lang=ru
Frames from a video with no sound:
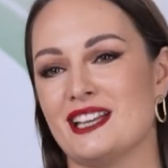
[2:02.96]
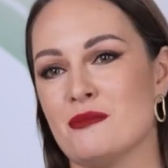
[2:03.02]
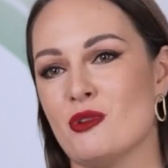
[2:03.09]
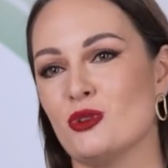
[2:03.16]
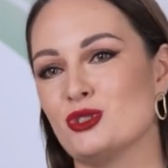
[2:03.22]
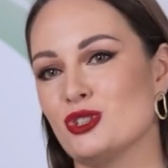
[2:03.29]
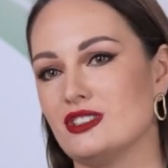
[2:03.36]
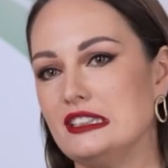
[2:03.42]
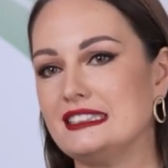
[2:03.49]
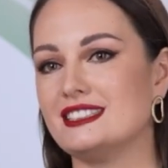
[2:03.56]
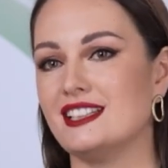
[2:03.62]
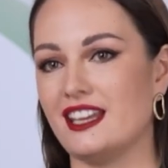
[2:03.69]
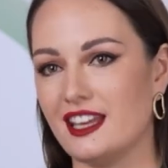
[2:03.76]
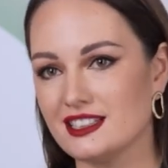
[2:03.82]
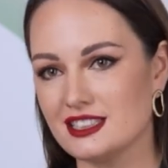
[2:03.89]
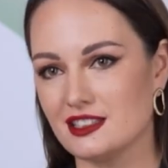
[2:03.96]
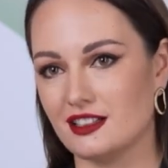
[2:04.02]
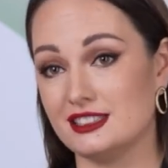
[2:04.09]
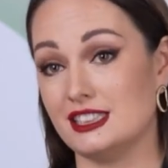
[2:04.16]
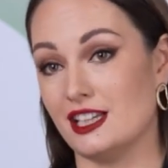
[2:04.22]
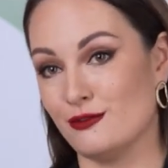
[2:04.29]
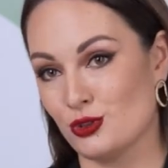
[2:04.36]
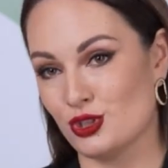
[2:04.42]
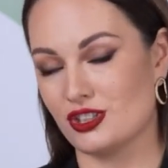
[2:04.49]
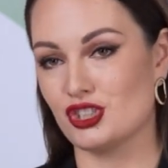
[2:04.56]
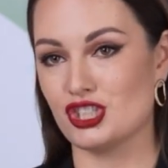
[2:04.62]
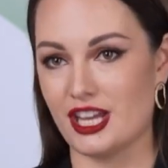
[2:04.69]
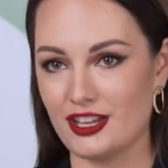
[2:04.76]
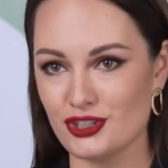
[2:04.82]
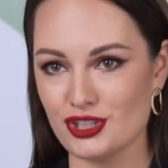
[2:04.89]
нам очень интересных девушек,
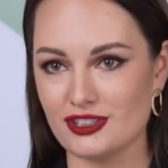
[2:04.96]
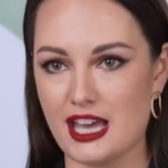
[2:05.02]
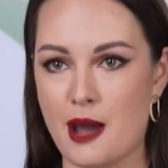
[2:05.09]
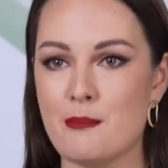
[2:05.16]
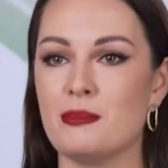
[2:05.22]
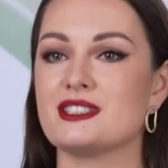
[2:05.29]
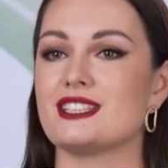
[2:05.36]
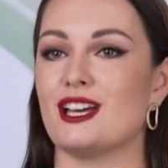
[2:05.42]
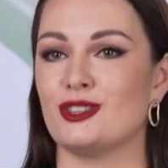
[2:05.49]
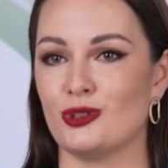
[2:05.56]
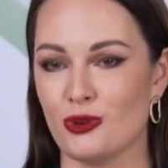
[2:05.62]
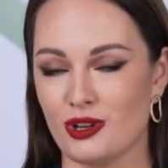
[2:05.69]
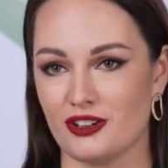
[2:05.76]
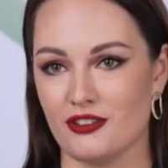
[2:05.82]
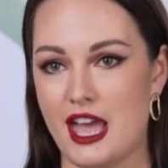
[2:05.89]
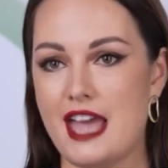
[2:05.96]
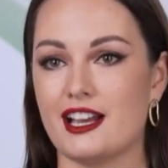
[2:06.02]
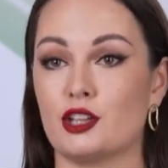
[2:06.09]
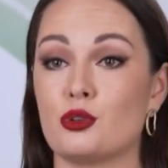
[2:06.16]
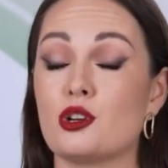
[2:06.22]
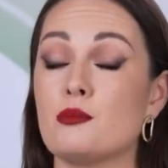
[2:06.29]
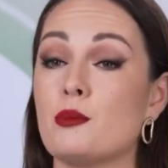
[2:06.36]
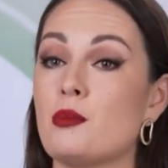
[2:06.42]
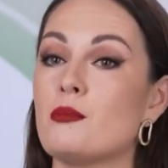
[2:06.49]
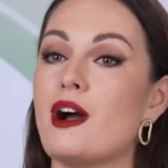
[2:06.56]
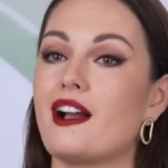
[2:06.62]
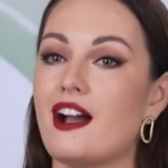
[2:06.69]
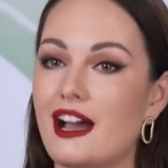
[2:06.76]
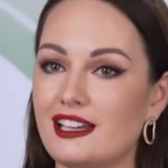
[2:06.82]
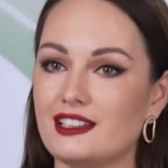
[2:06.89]
женщин, амбассадоров, которые бы
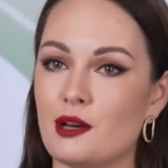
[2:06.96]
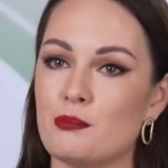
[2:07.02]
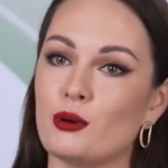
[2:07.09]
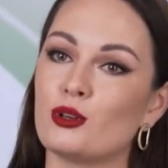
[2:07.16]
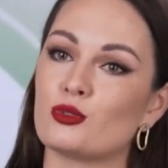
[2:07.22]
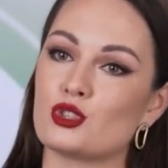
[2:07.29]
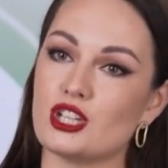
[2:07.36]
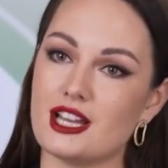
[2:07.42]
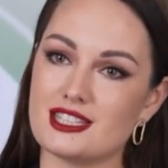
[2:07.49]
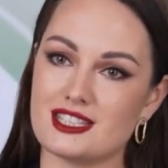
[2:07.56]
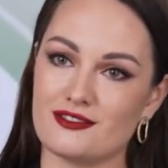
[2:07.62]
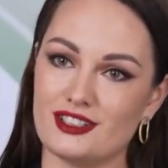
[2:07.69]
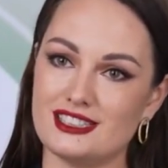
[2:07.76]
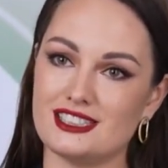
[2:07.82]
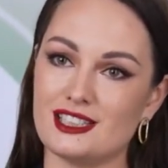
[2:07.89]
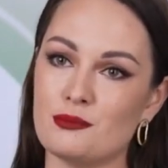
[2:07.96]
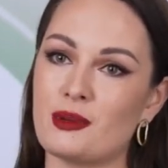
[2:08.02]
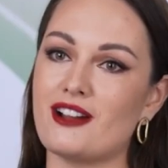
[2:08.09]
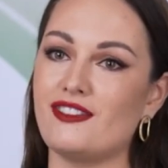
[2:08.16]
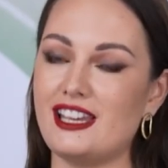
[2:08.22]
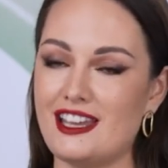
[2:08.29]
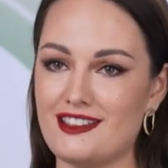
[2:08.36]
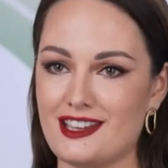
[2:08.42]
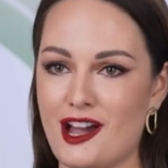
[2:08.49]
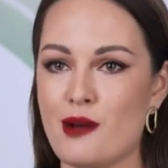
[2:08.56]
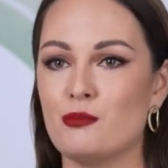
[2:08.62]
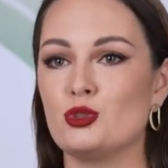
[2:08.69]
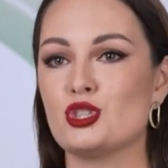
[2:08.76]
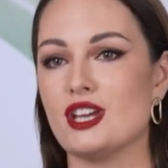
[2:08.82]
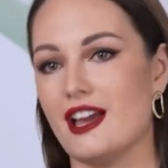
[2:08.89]
помогали нам погружаться в эти направления,
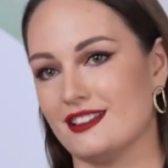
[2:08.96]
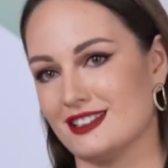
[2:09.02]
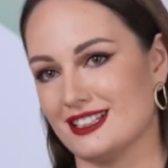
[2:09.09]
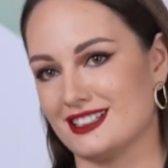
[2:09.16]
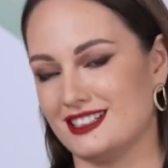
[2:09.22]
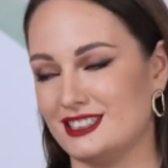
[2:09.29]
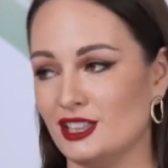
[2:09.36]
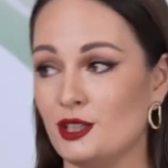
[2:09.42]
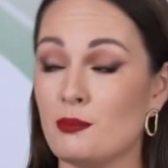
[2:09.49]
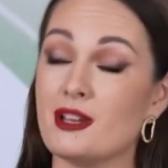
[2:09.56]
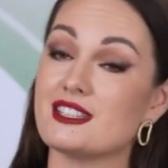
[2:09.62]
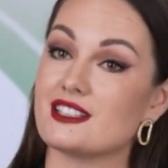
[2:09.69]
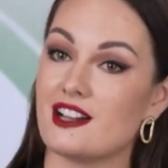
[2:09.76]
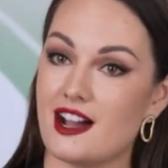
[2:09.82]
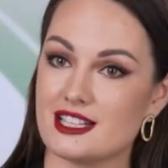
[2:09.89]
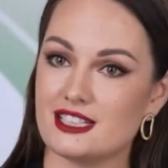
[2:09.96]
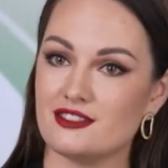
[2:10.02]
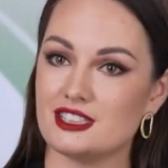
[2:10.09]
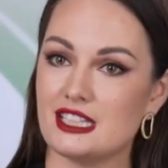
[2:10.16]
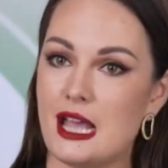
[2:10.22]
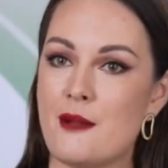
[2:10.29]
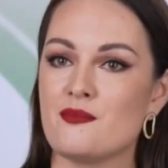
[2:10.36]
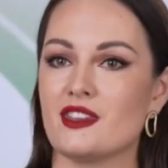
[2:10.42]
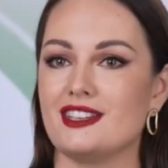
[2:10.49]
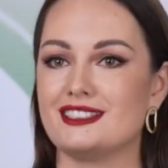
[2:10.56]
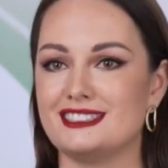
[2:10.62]
обучать нас, где-то подсказывать и